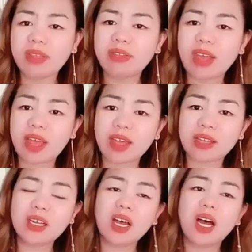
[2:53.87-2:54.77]
and
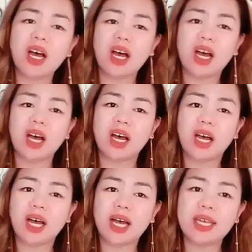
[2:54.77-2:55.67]
then,
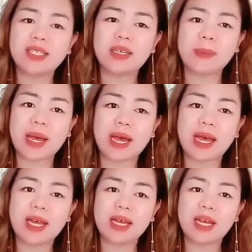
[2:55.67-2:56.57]
uh, isa
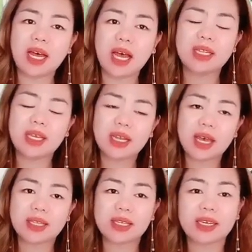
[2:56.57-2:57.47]
pa, hindi
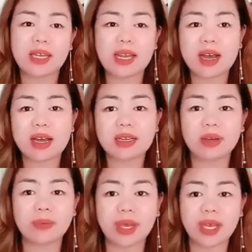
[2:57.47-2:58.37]
natin
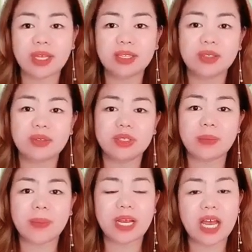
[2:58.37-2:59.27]
kailangan gawin dun
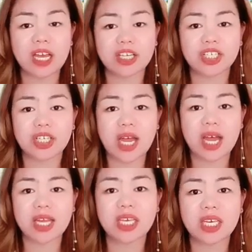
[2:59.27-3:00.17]
sa
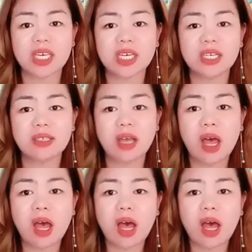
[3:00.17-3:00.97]
pag-hashtag is,